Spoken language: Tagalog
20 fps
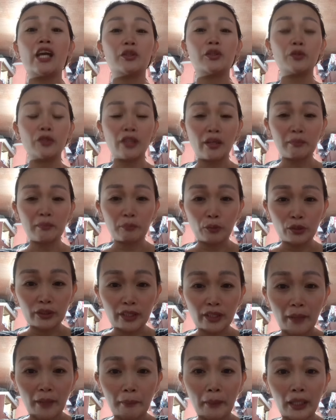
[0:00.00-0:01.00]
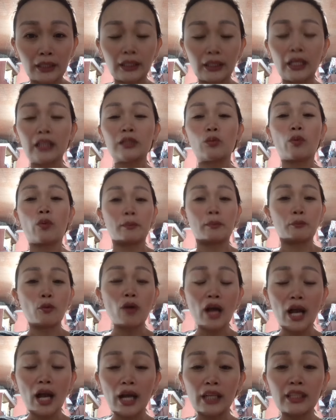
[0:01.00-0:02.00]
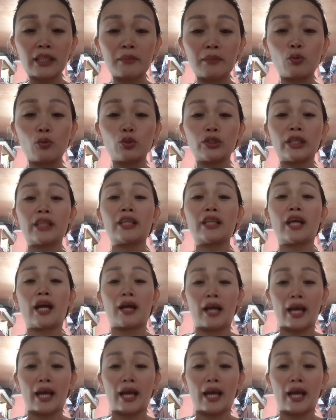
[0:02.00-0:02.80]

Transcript: Yun lang po ang dapat at huwag pong kakalimutan